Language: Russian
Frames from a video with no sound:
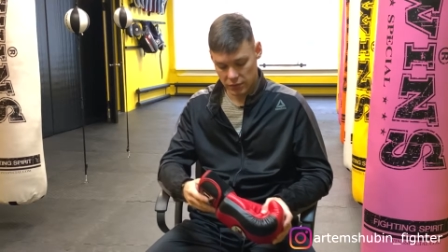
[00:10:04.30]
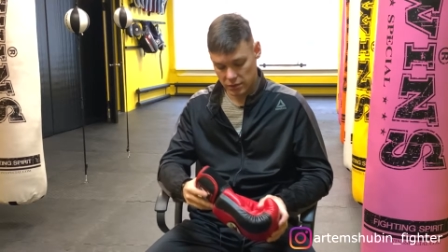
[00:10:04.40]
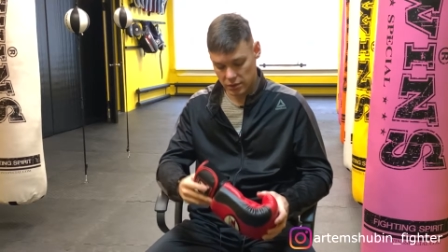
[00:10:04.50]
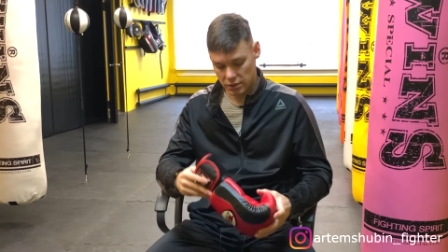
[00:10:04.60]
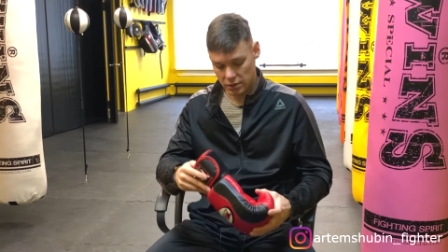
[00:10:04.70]

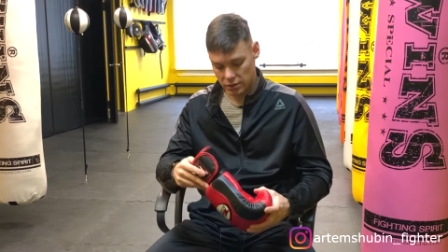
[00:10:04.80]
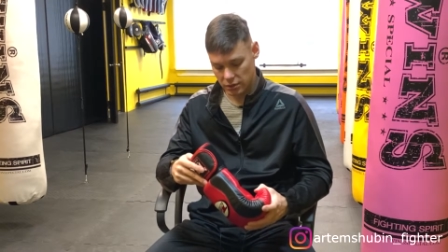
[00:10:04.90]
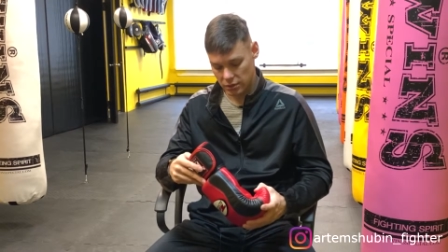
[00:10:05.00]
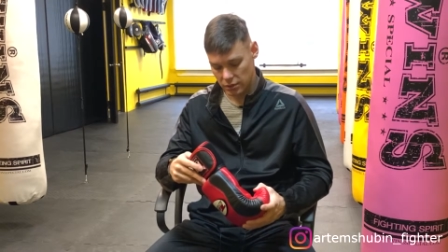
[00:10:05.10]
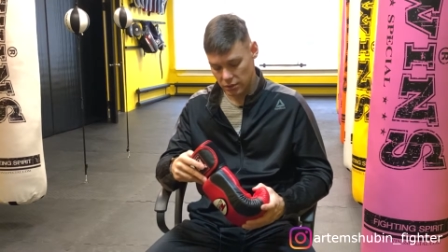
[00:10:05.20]
с
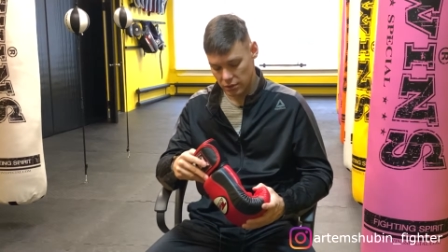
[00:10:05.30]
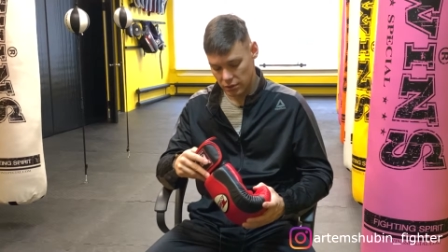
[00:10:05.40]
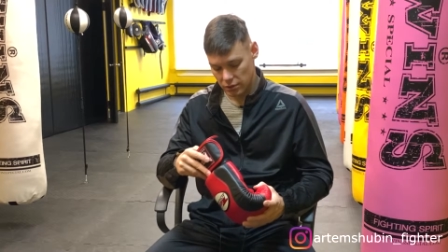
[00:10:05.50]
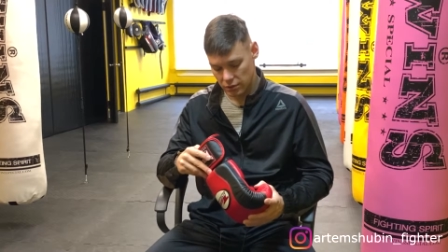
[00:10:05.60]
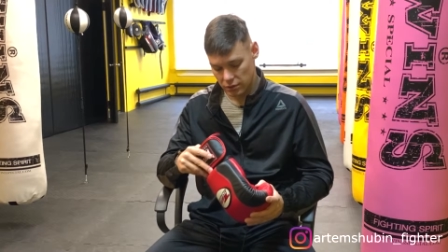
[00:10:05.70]

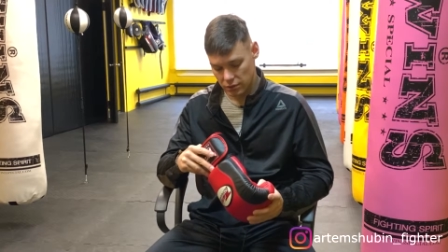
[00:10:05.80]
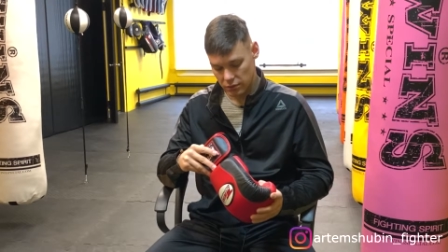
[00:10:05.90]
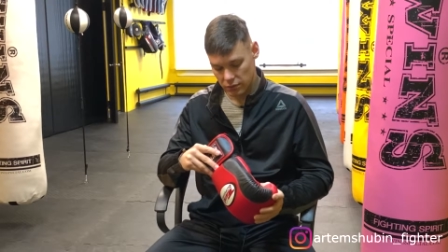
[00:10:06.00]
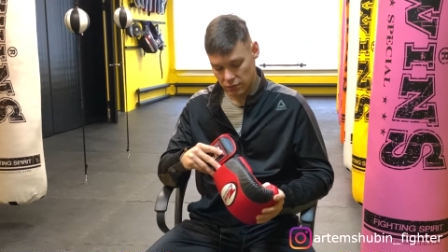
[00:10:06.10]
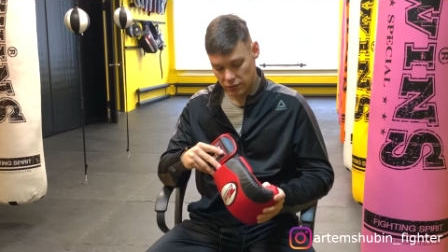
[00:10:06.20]

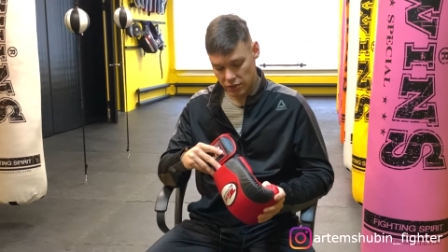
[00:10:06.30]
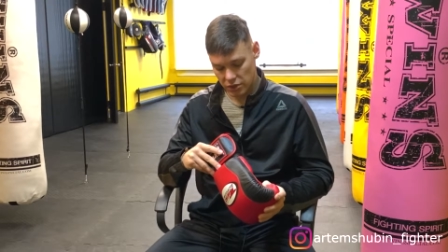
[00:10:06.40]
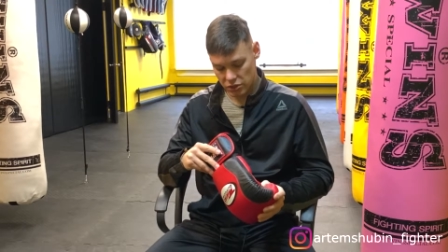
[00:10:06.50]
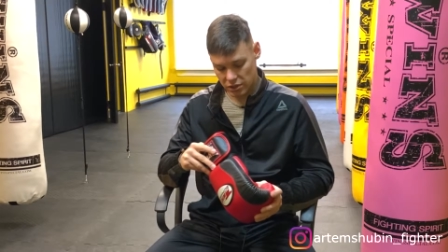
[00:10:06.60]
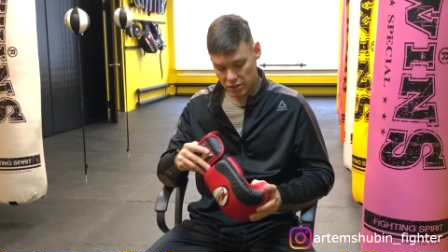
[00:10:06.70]

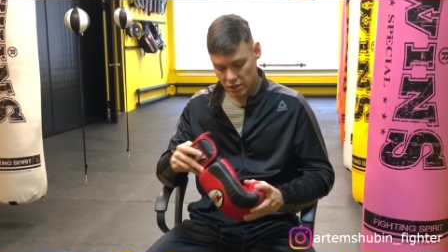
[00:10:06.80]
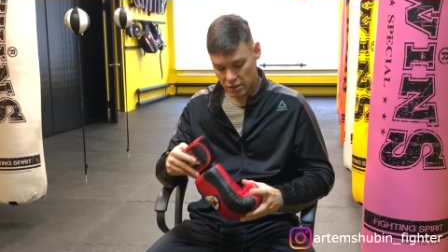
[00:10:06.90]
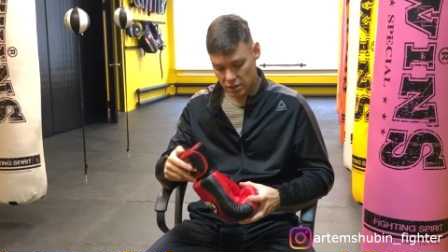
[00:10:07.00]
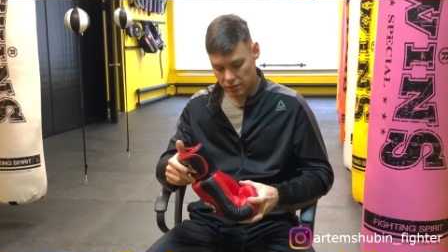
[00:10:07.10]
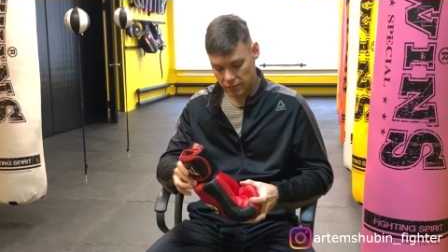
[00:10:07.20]
внешней
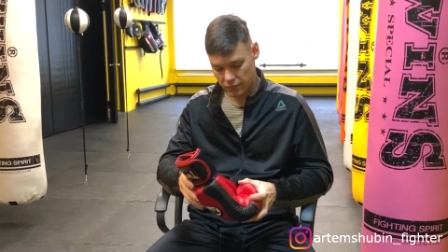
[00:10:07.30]
стороны.